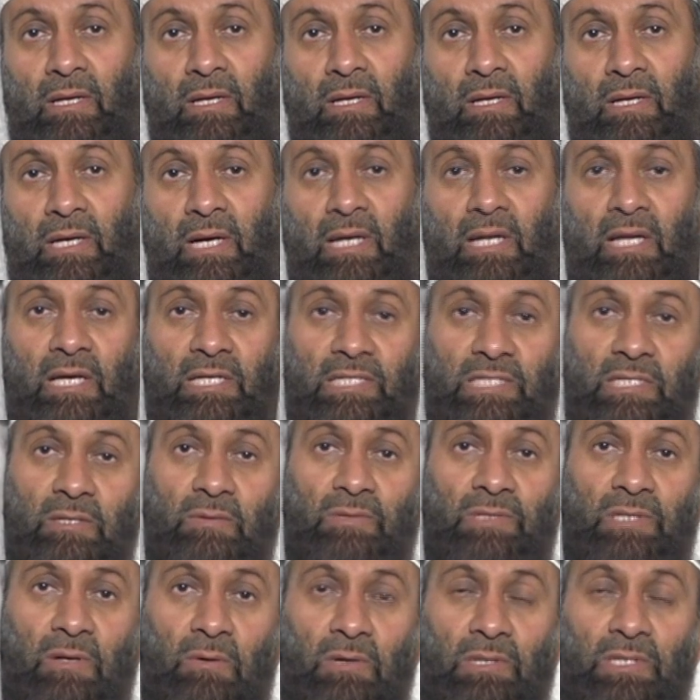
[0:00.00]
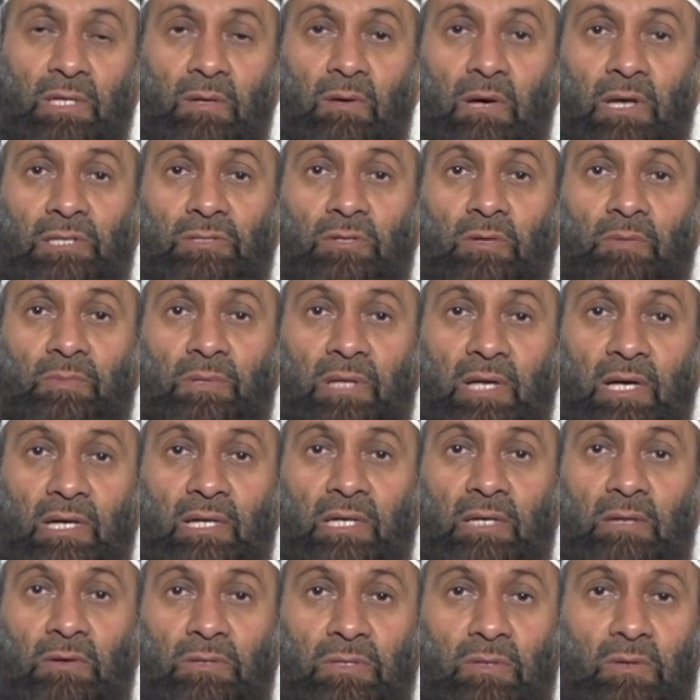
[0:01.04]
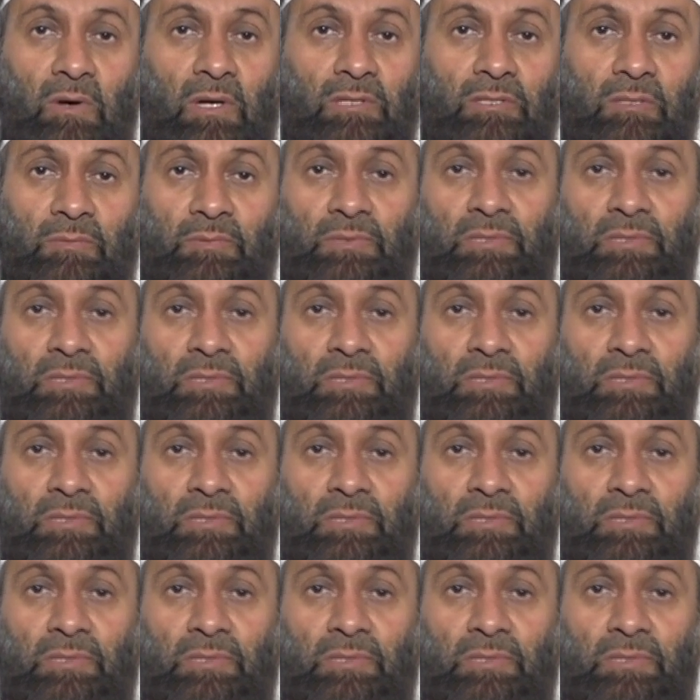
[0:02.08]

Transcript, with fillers: قال عز وجل وتواصوا بالحق وتواصوا